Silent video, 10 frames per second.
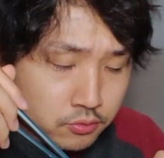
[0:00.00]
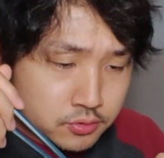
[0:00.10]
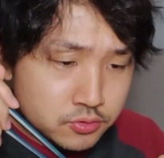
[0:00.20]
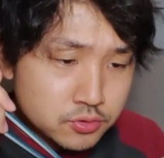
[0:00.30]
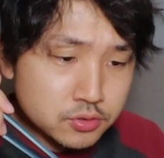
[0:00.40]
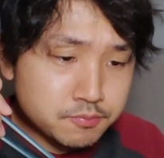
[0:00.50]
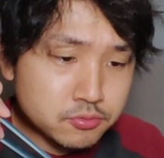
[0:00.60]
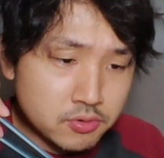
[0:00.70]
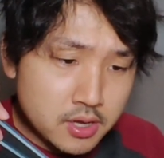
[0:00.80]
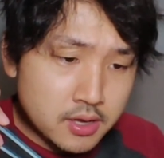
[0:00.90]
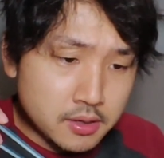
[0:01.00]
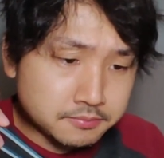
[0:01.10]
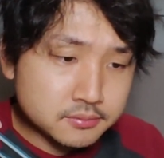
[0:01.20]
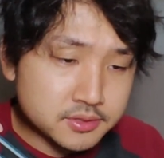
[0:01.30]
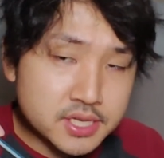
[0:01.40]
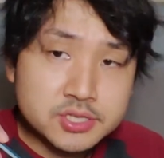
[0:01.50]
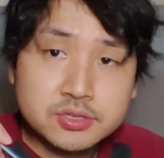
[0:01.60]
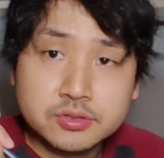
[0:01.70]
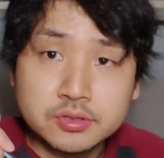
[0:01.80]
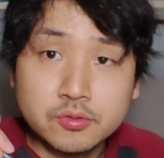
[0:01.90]
このスープは、全
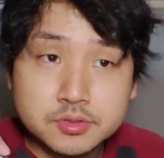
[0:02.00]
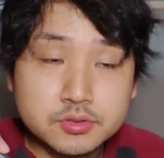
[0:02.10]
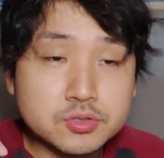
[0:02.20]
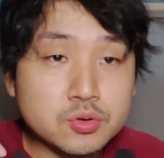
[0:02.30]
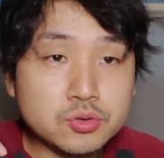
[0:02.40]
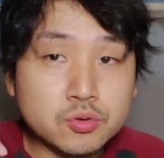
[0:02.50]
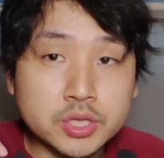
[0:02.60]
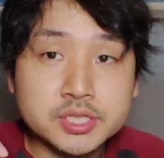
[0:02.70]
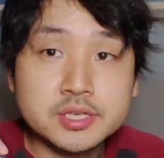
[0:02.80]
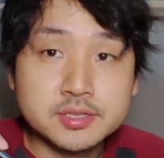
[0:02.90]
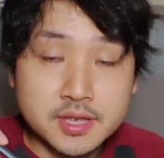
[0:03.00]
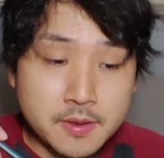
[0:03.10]
種類、通常のと同じです